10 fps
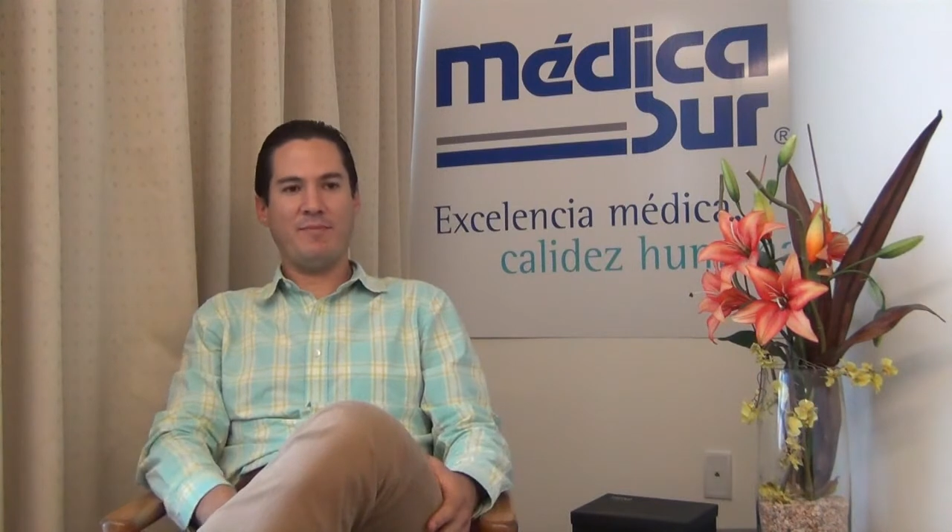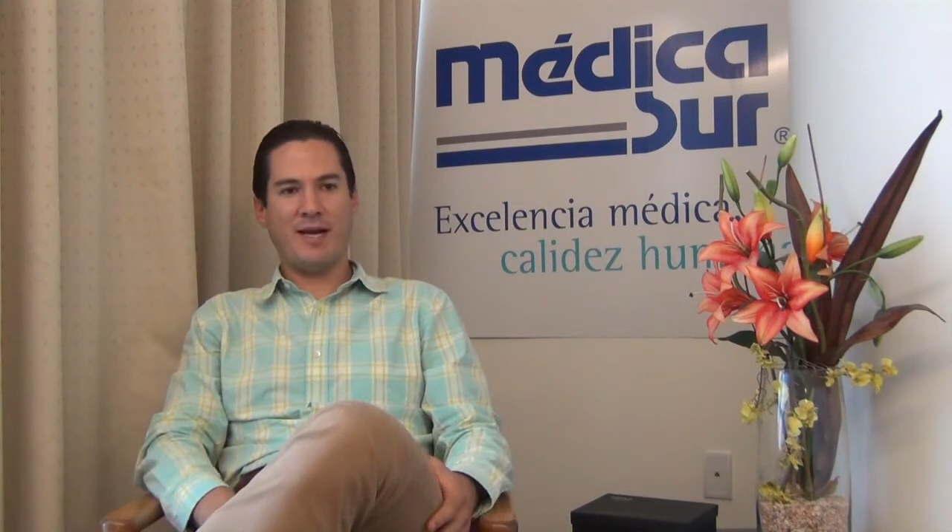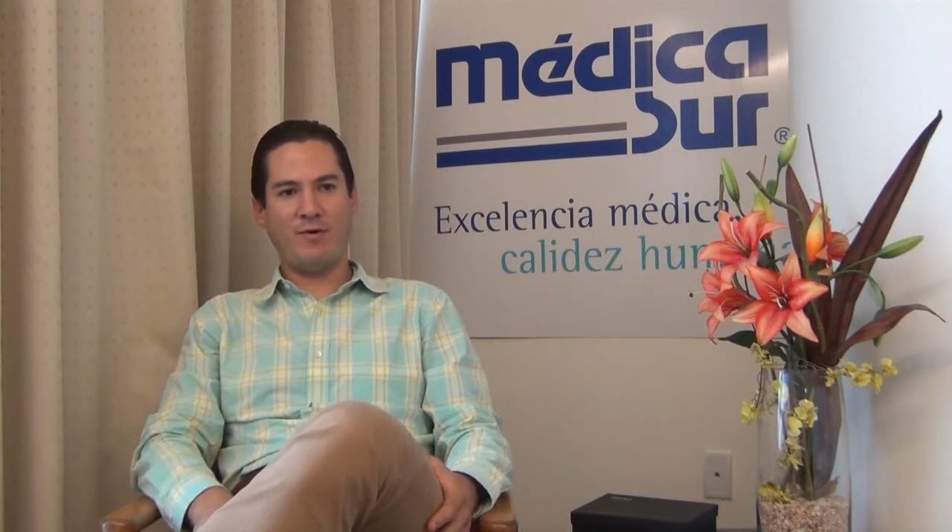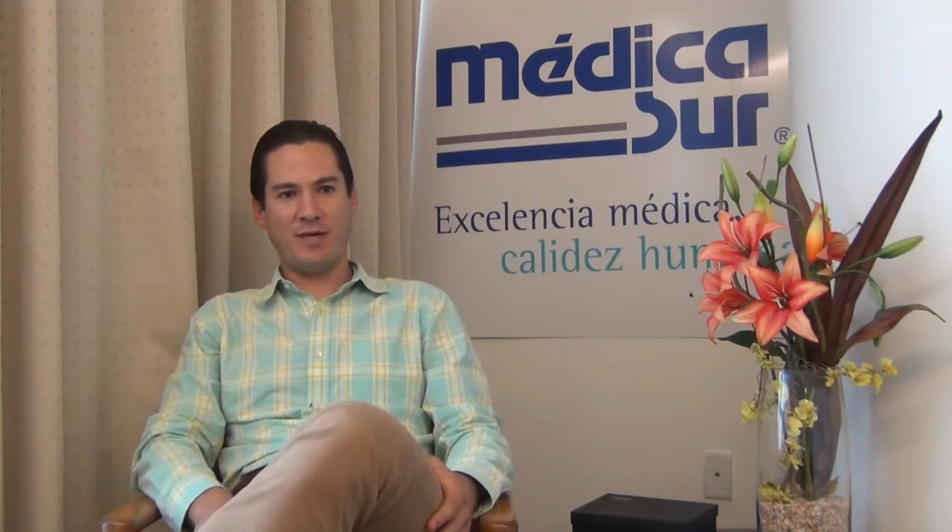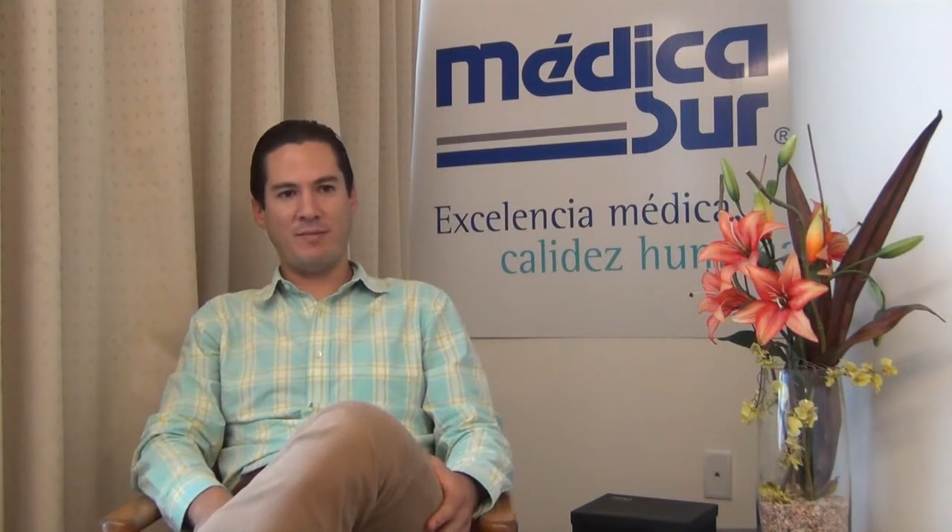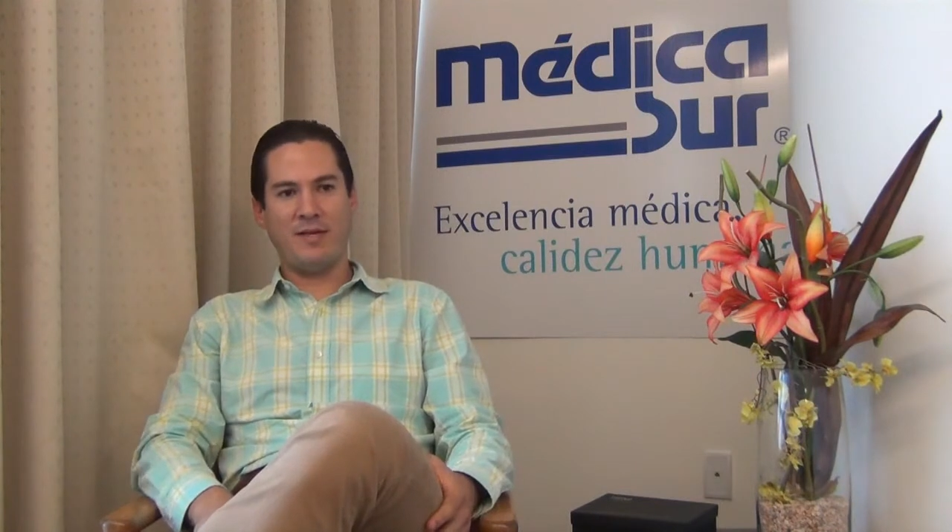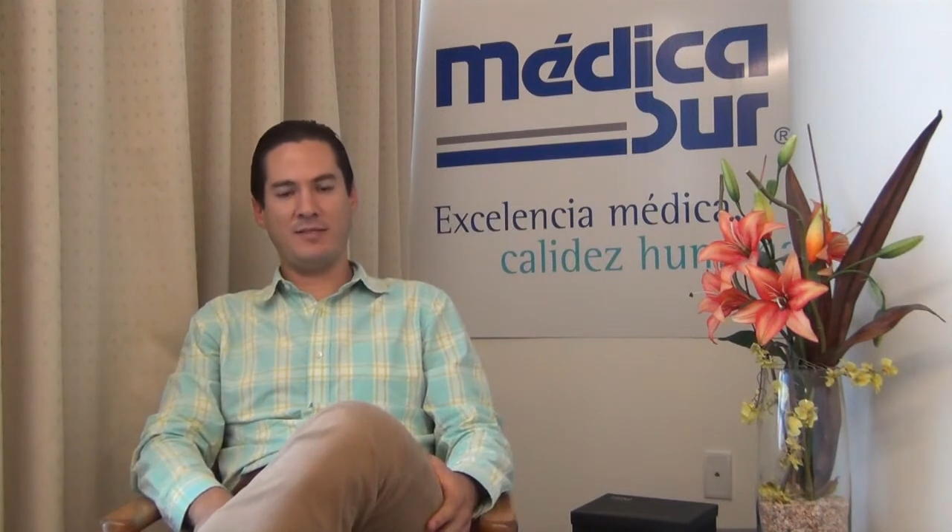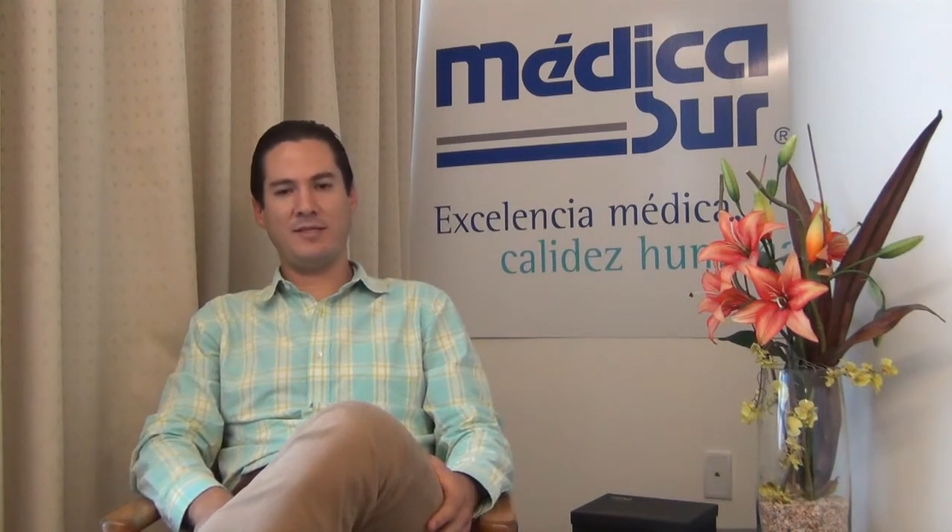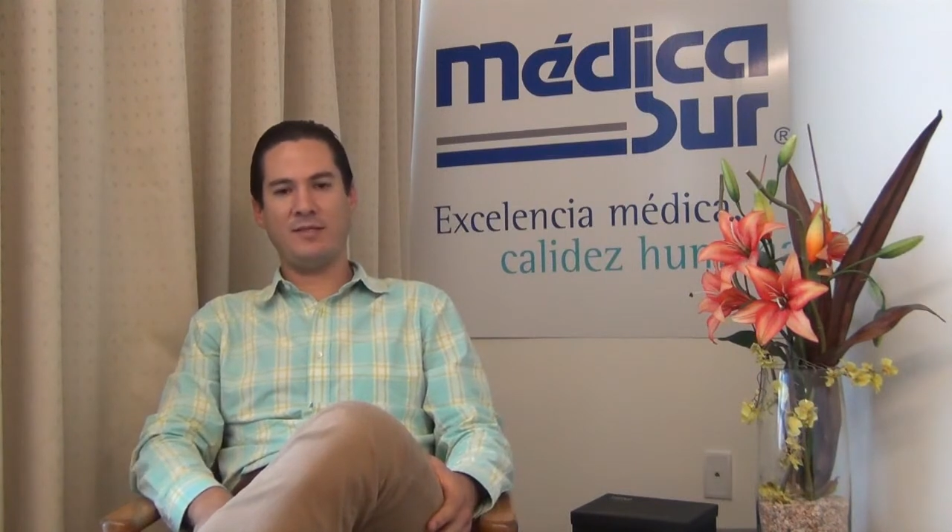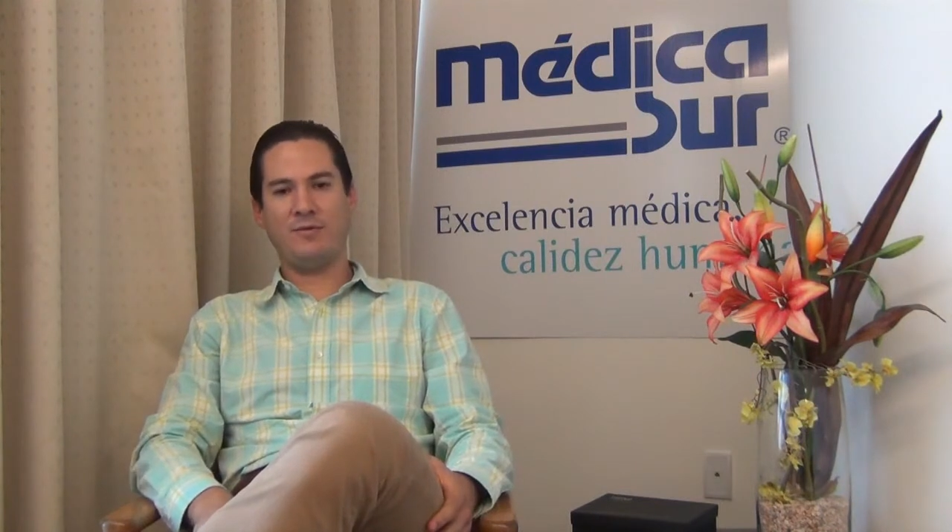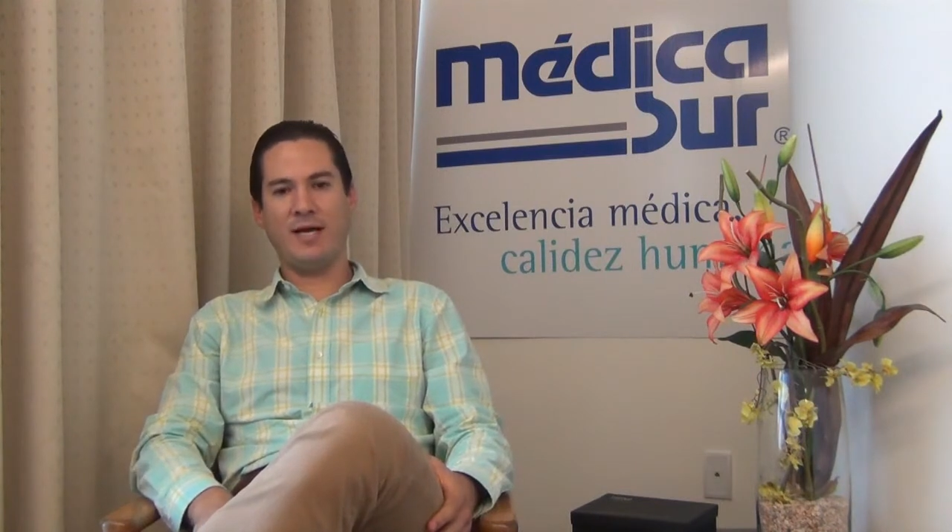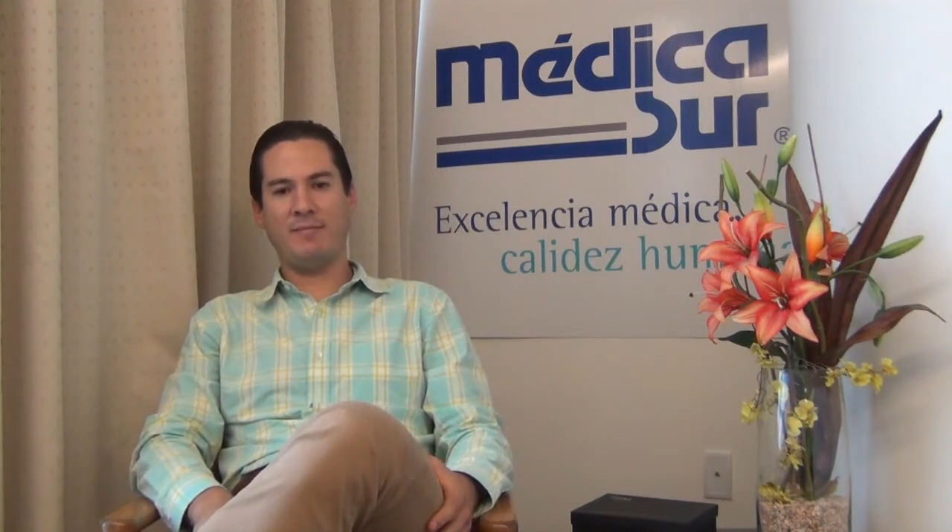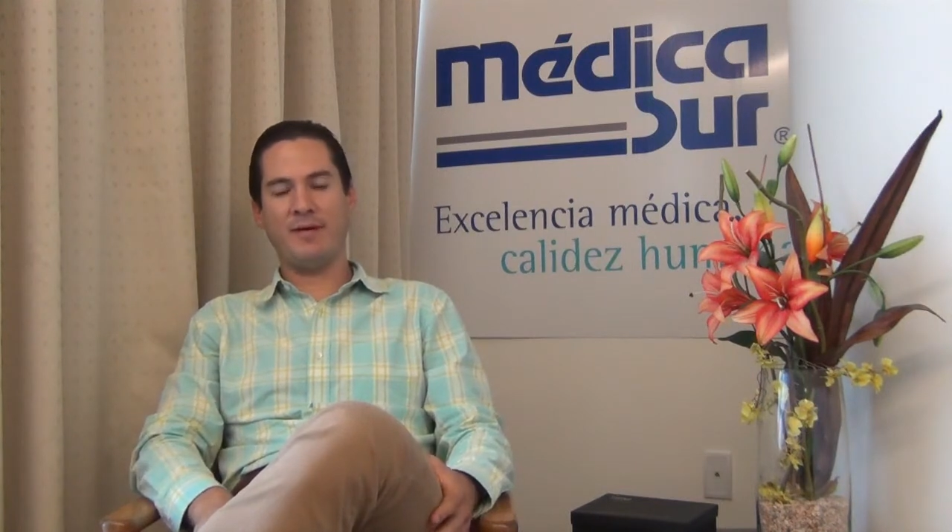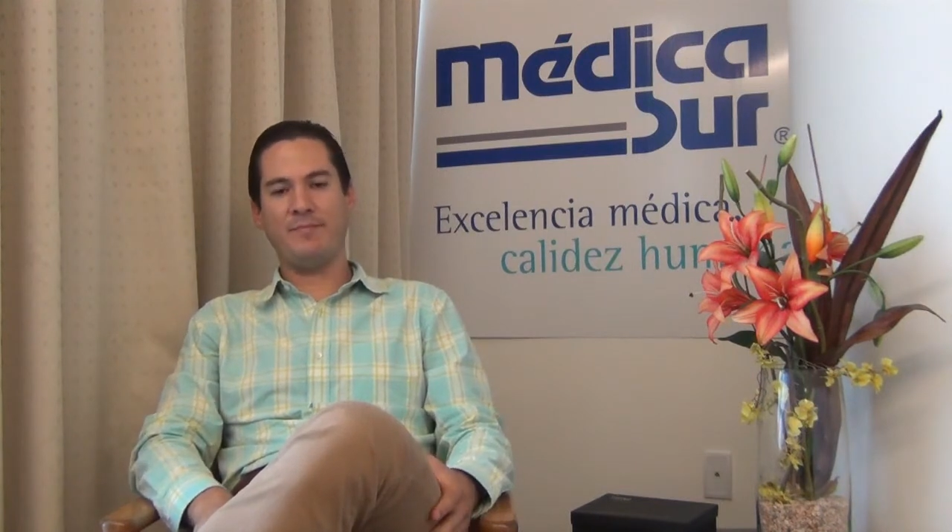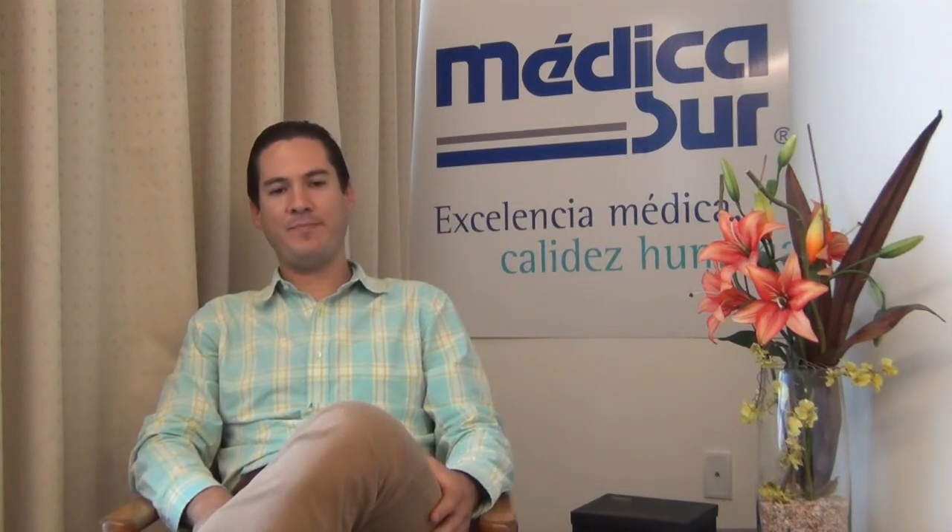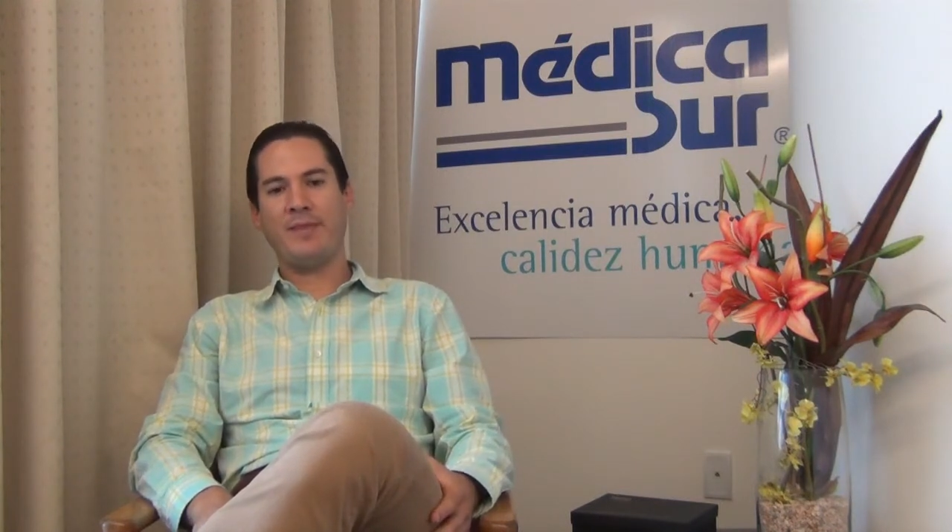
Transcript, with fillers: para lo que viene siendo gama.